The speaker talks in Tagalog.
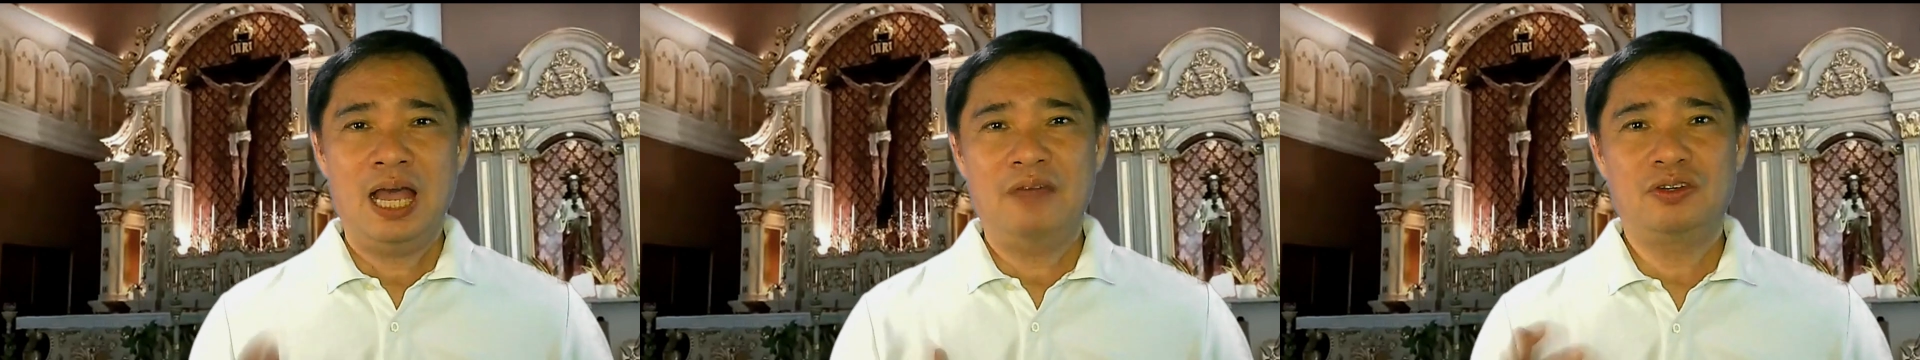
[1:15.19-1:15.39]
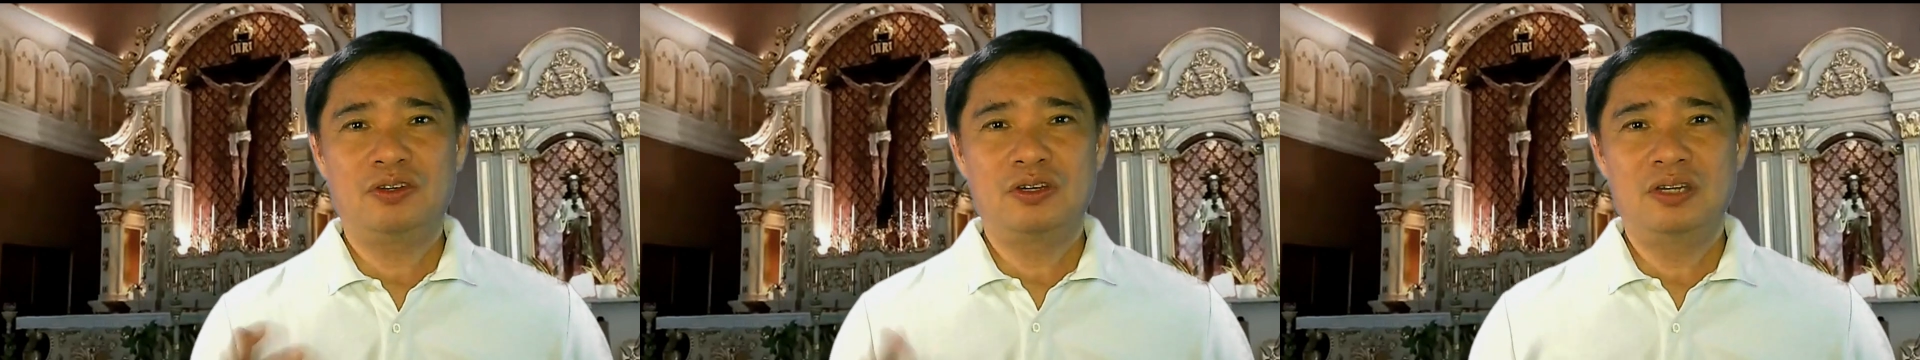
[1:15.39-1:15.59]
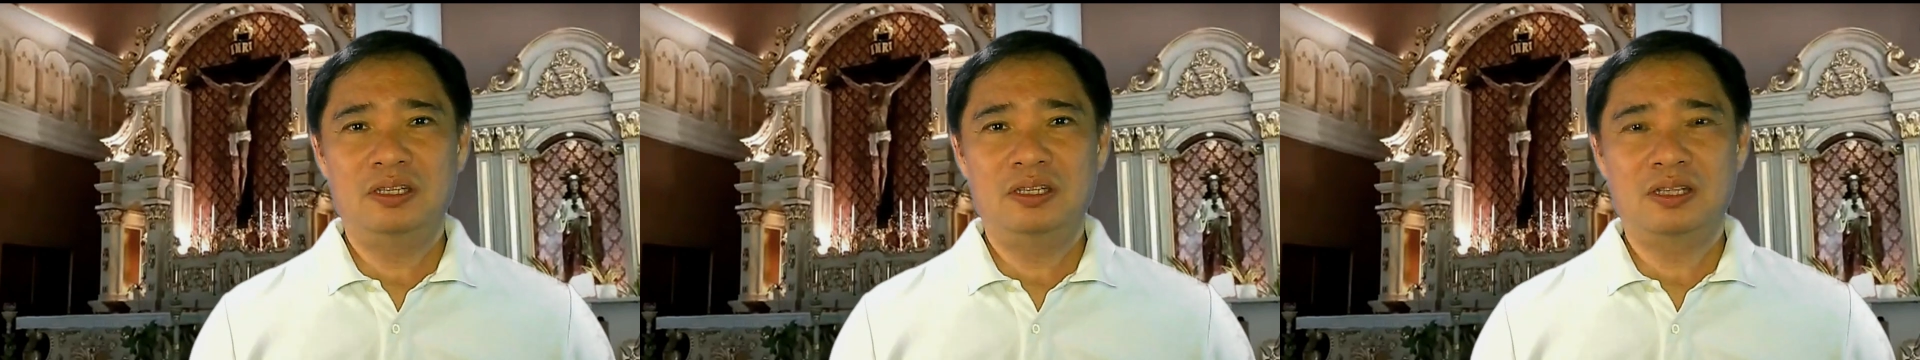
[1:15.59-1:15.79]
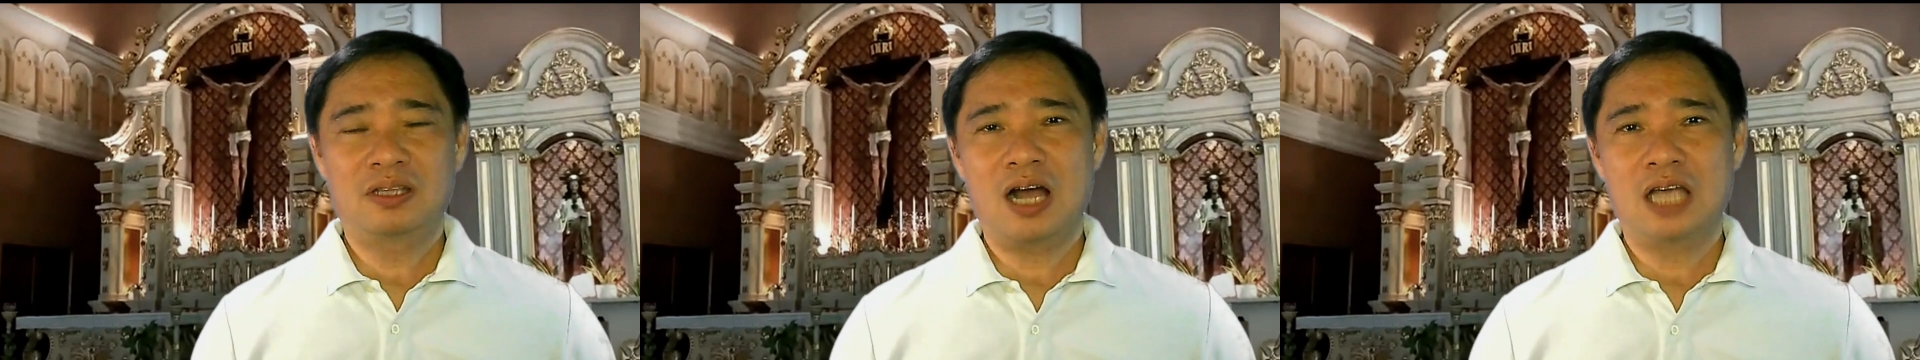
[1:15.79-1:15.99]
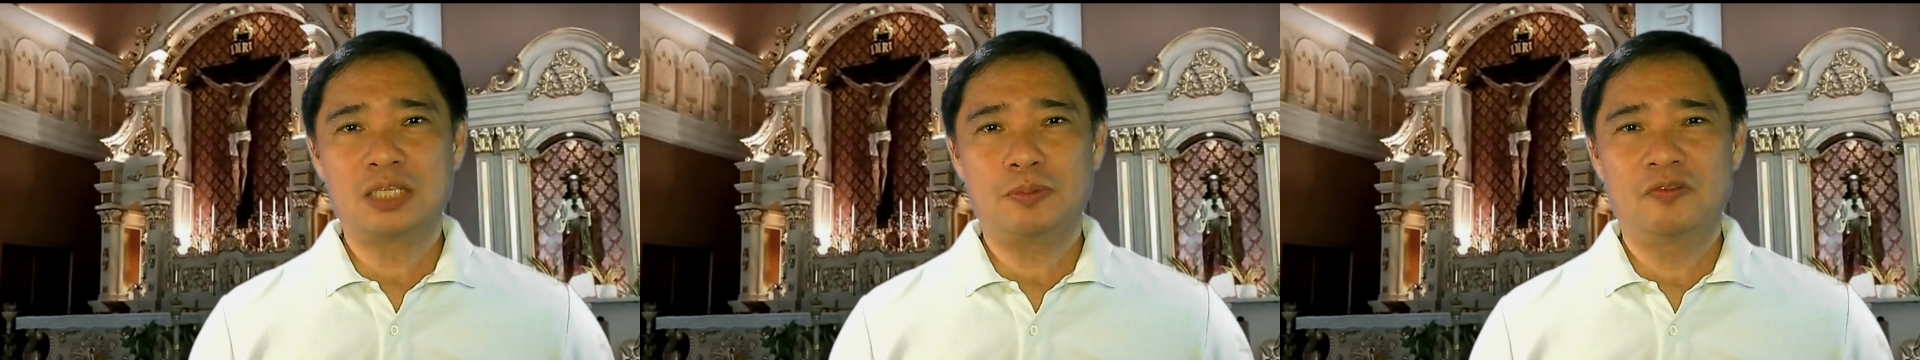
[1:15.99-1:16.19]
After reading
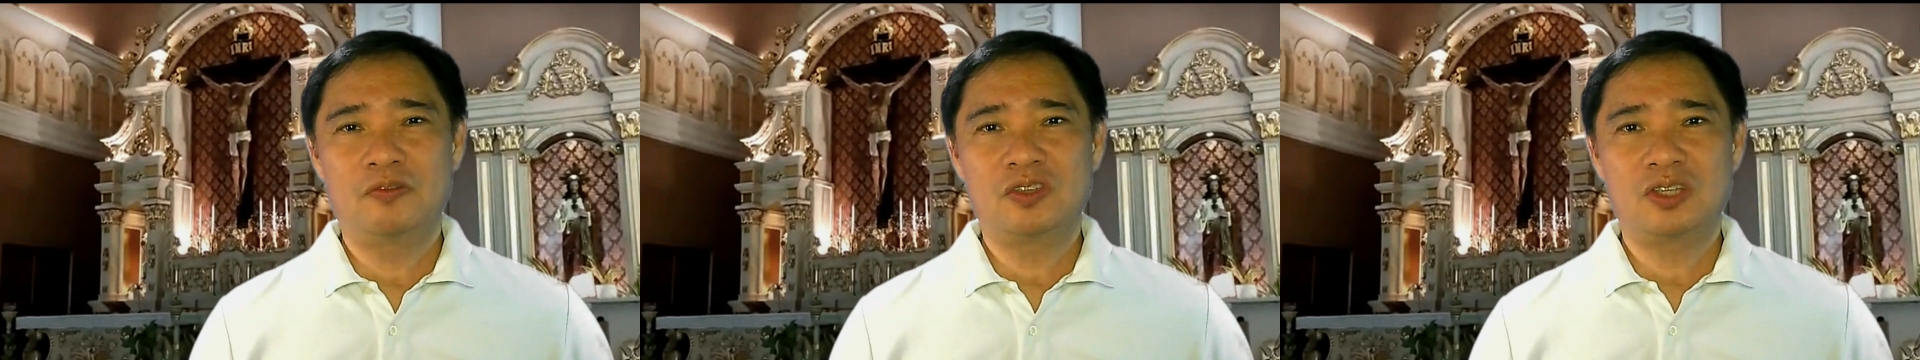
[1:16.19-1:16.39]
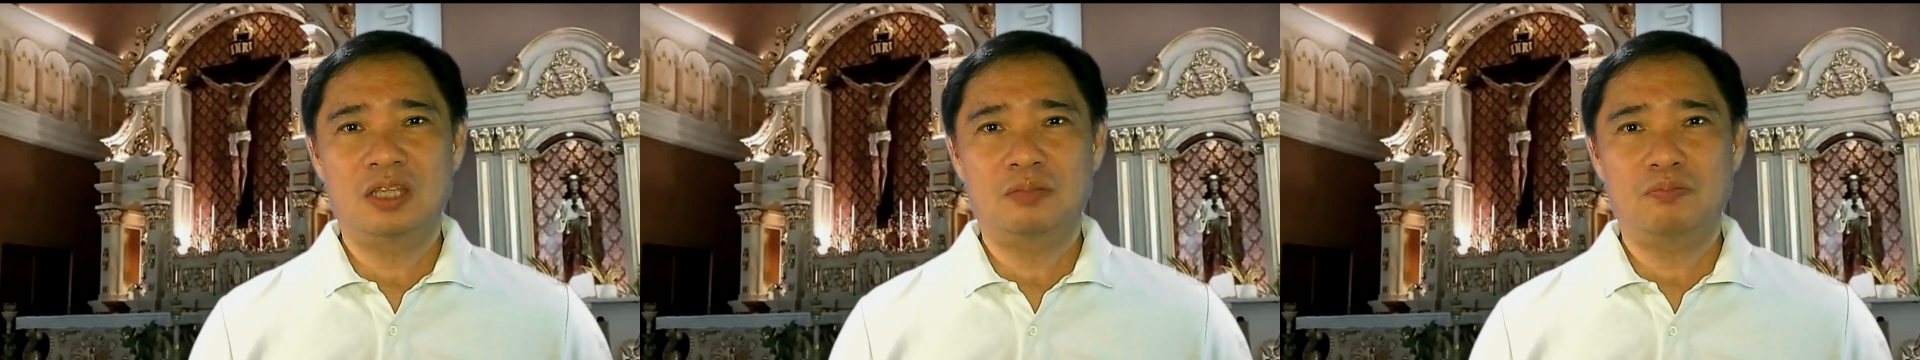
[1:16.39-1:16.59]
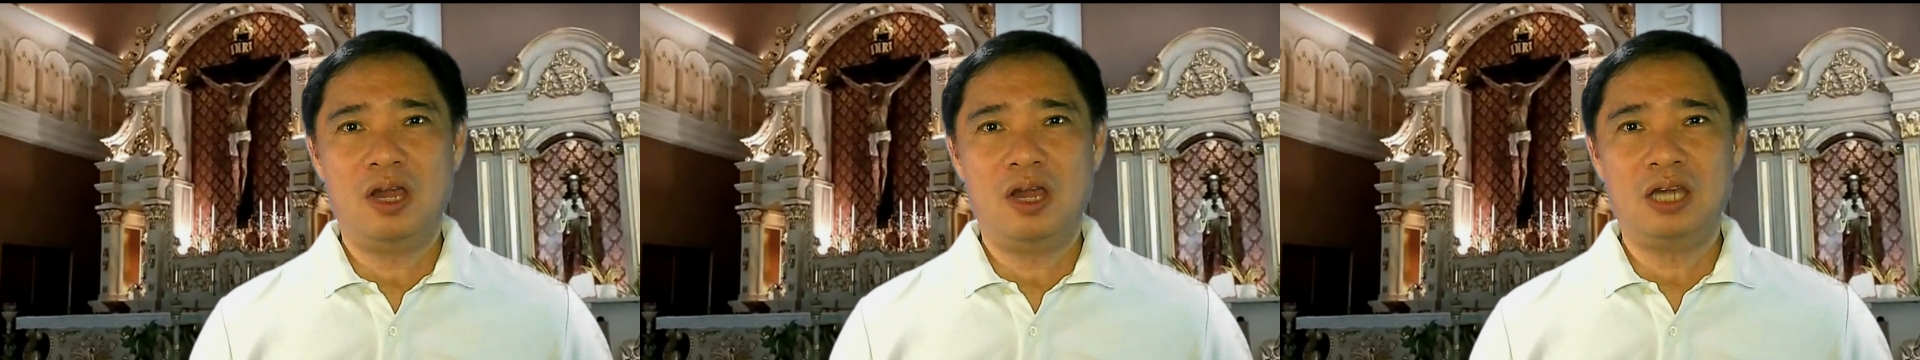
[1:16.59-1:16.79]
the Gospel of St.